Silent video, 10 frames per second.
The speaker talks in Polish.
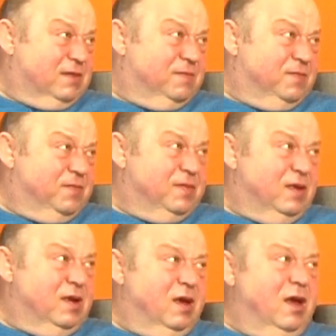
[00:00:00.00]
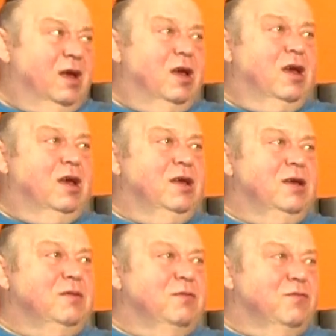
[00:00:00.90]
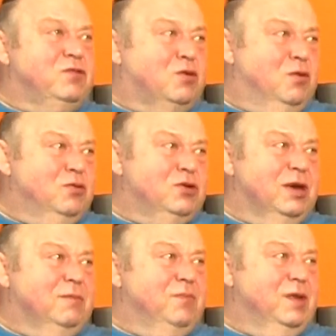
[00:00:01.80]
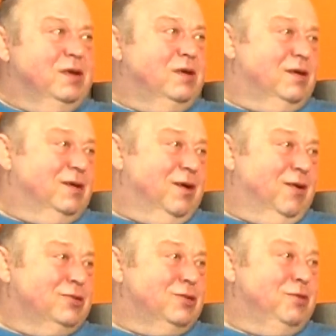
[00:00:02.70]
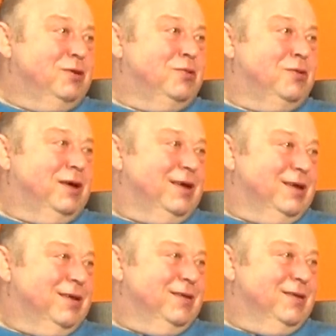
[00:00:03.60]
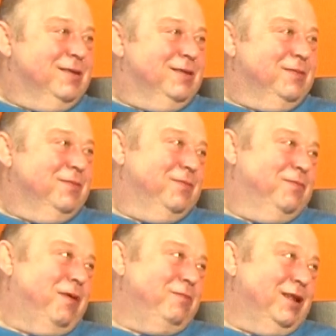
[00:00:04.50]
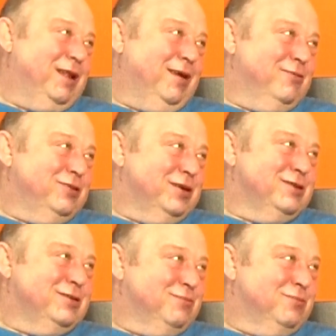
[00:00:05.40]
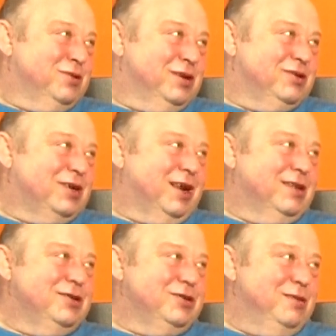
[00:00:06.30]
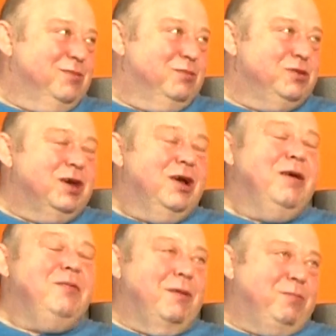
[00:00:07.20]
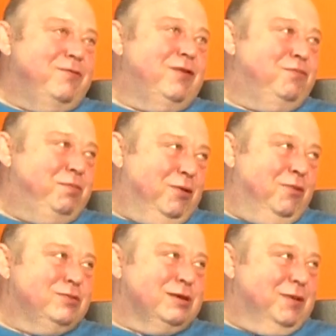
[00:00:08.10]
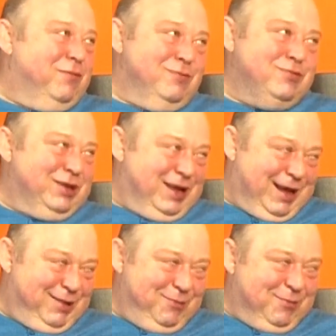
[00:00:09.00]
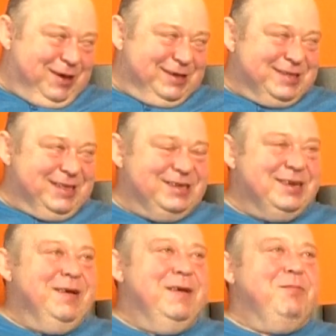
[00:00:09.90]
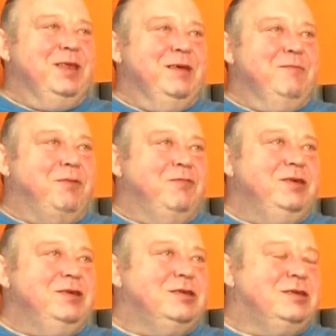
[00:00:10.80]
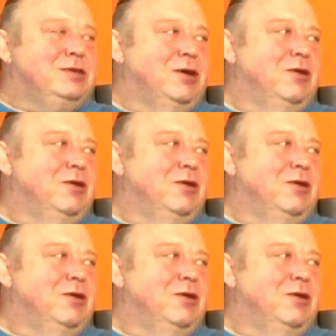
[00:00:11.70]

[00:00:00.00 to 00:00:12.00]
Tak. Tak. E, w skrócie, e, osoby, które e, pamiętają cię z młodzieńczych lat, jeżeli mógłbyś naprawdę w pigułce, bo ja wiem, że ty gaduła jesteś, powiedzieć, co